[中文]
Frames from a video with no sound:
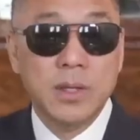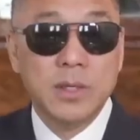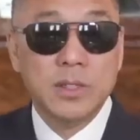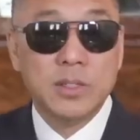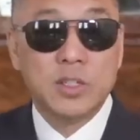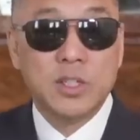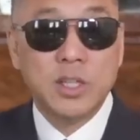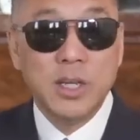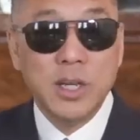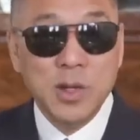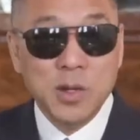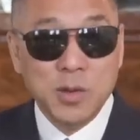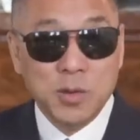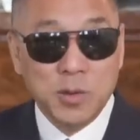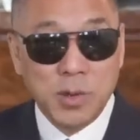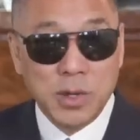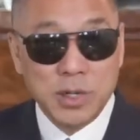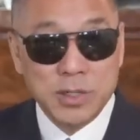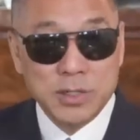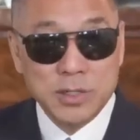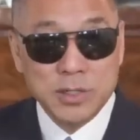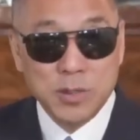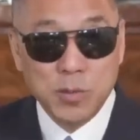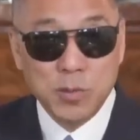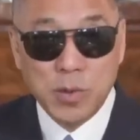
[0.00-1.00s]
结
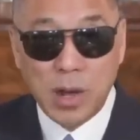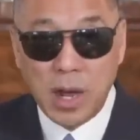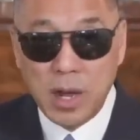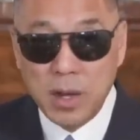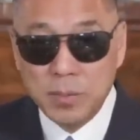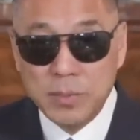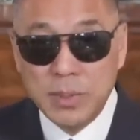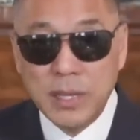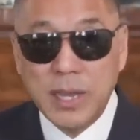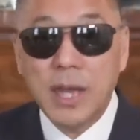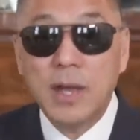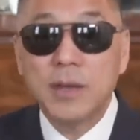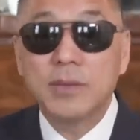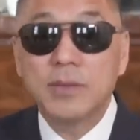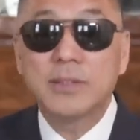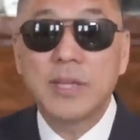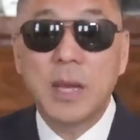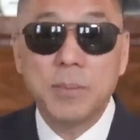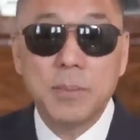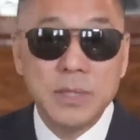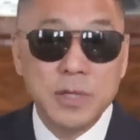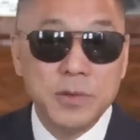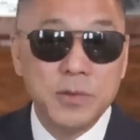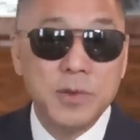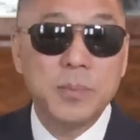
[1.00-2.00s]
果是王敏还有
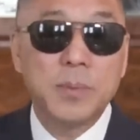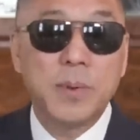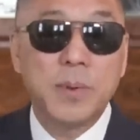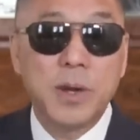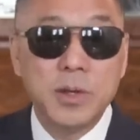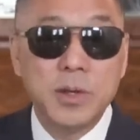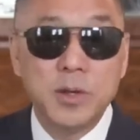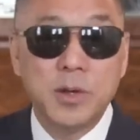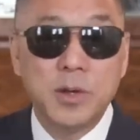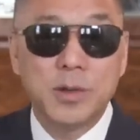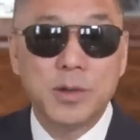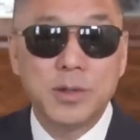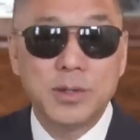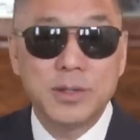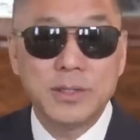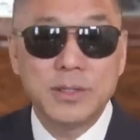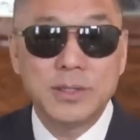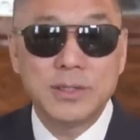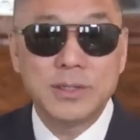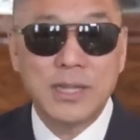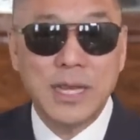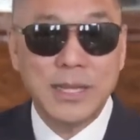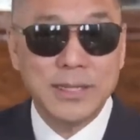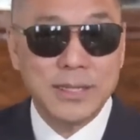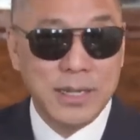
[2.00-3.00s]
咱们那位朋友，
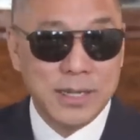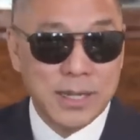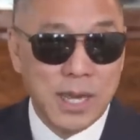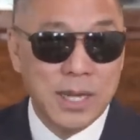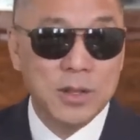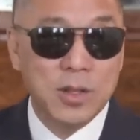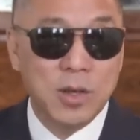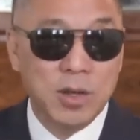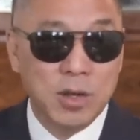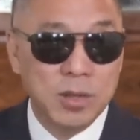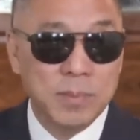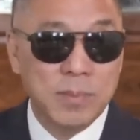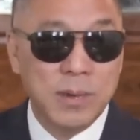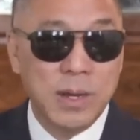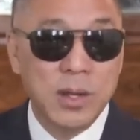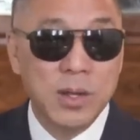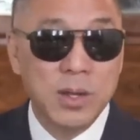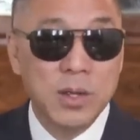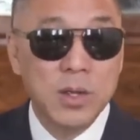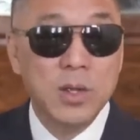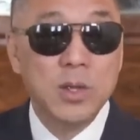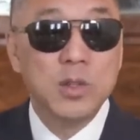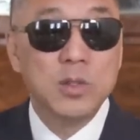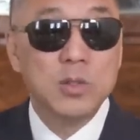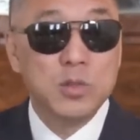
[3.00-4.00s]
大家看到了吗？
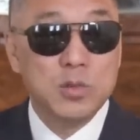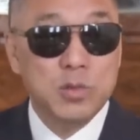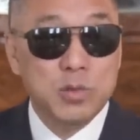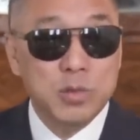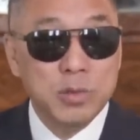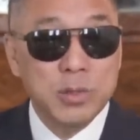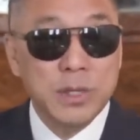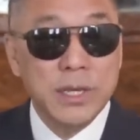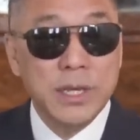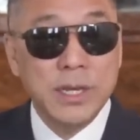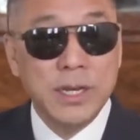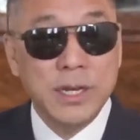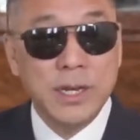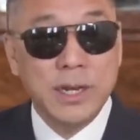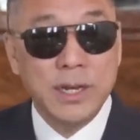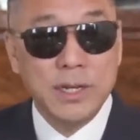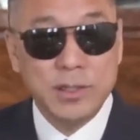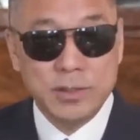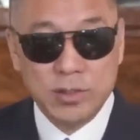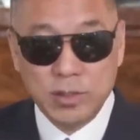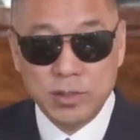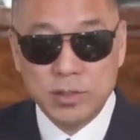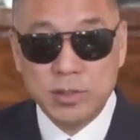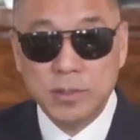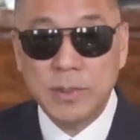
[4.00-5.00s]
去那个
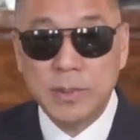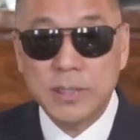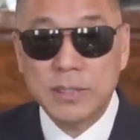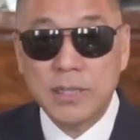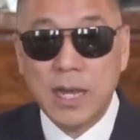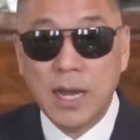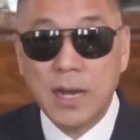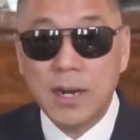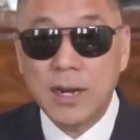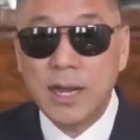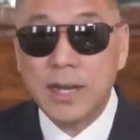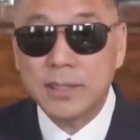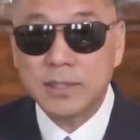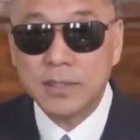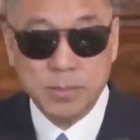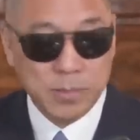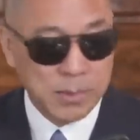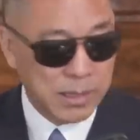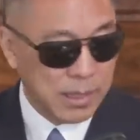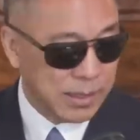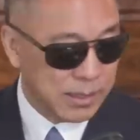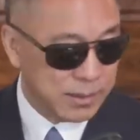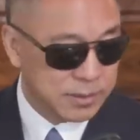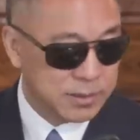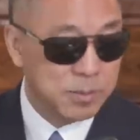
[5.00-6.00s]
叫什么唐拉什
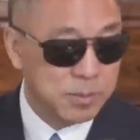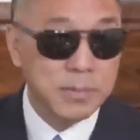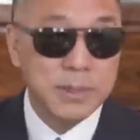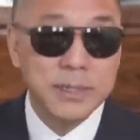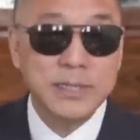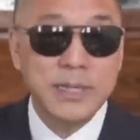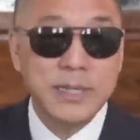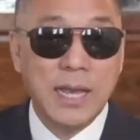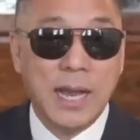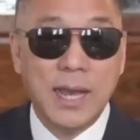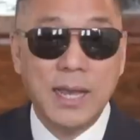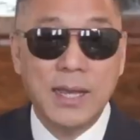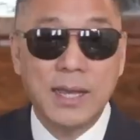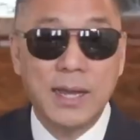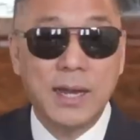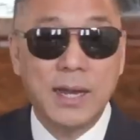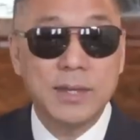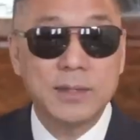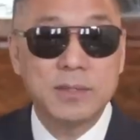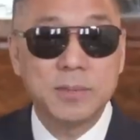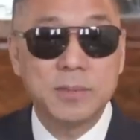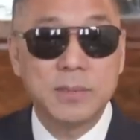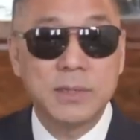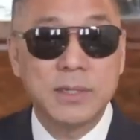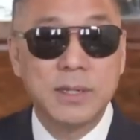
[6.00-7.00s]
么了什么雅呀，
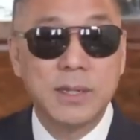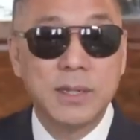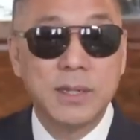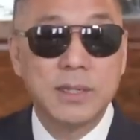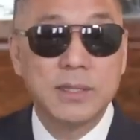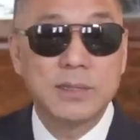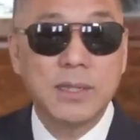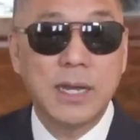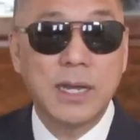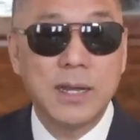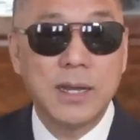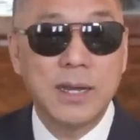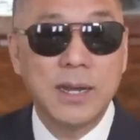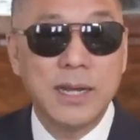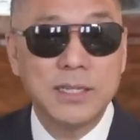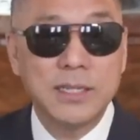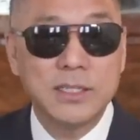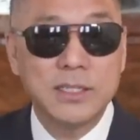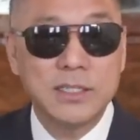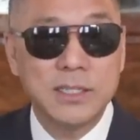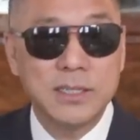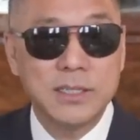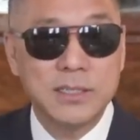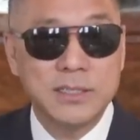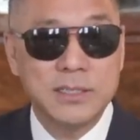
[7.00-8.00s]
什么唐拉
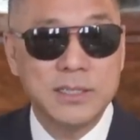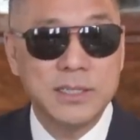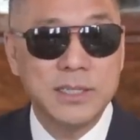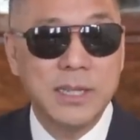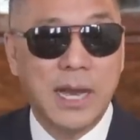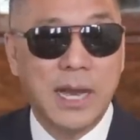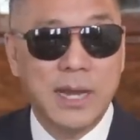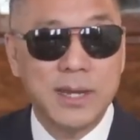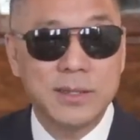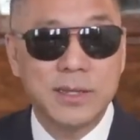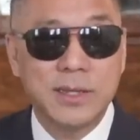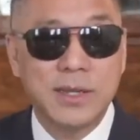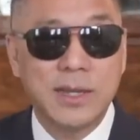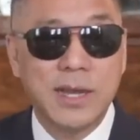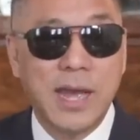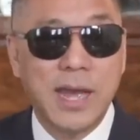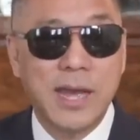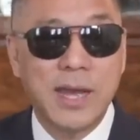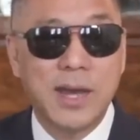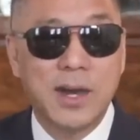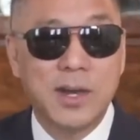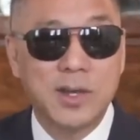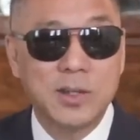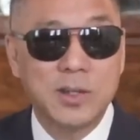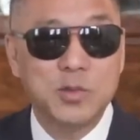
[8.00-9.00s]
西西雅这个
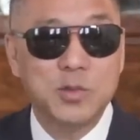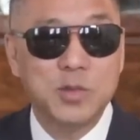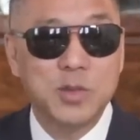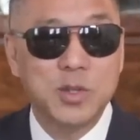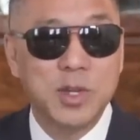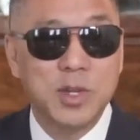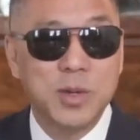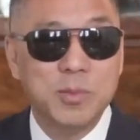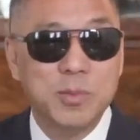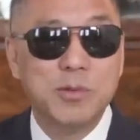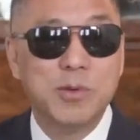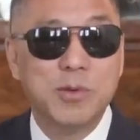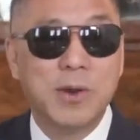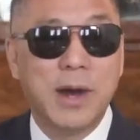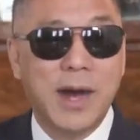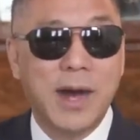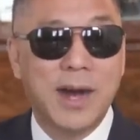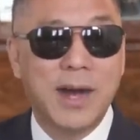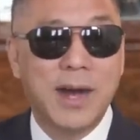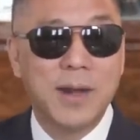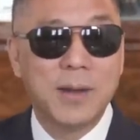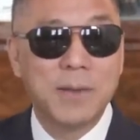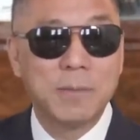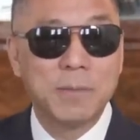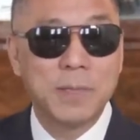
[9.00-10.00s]
海航俱乐部
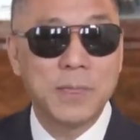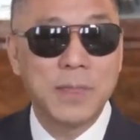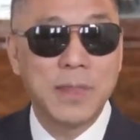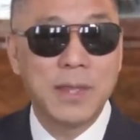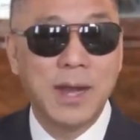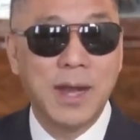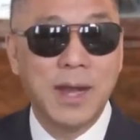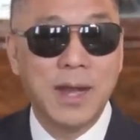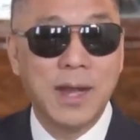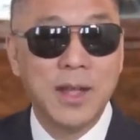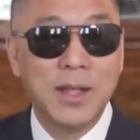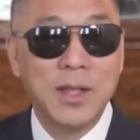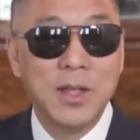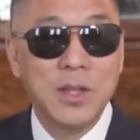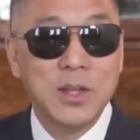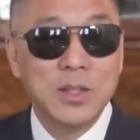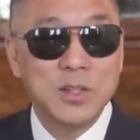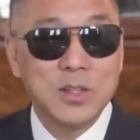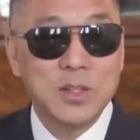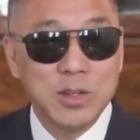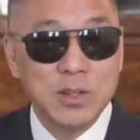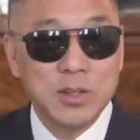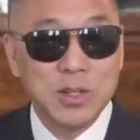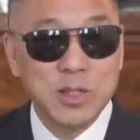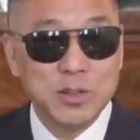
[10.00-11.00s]
啊啊，
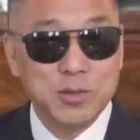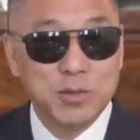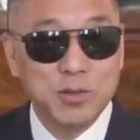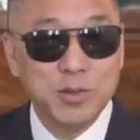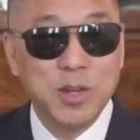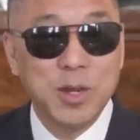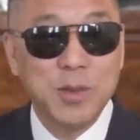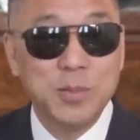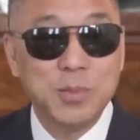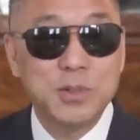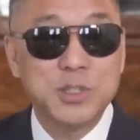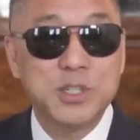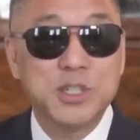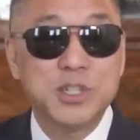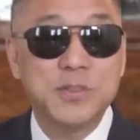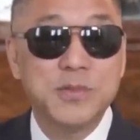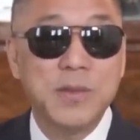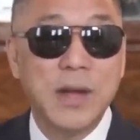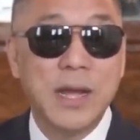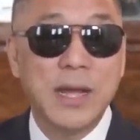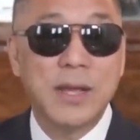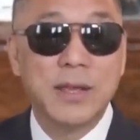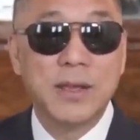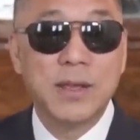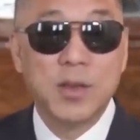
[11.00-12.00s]
到那俱乐部吃
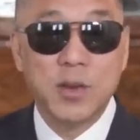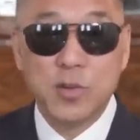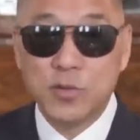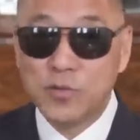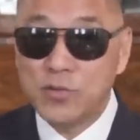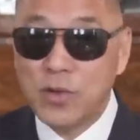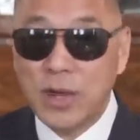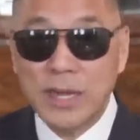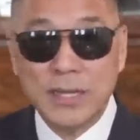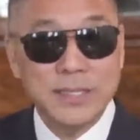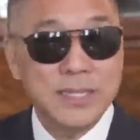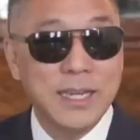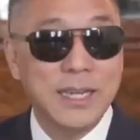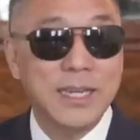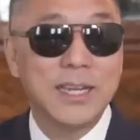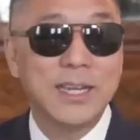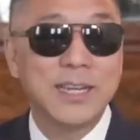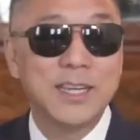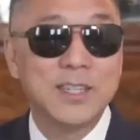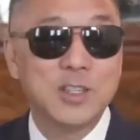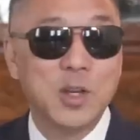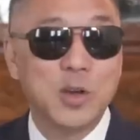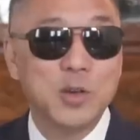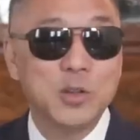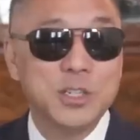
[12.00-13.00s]
饭，发现
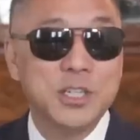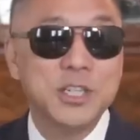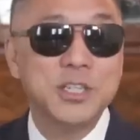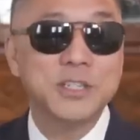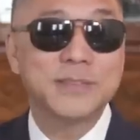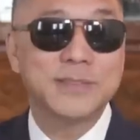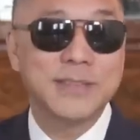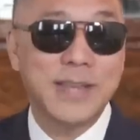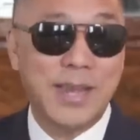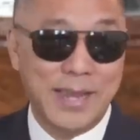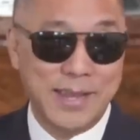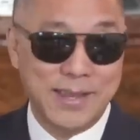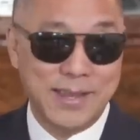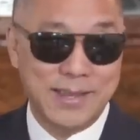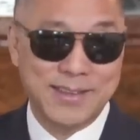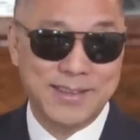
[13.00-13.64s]
姚庆在，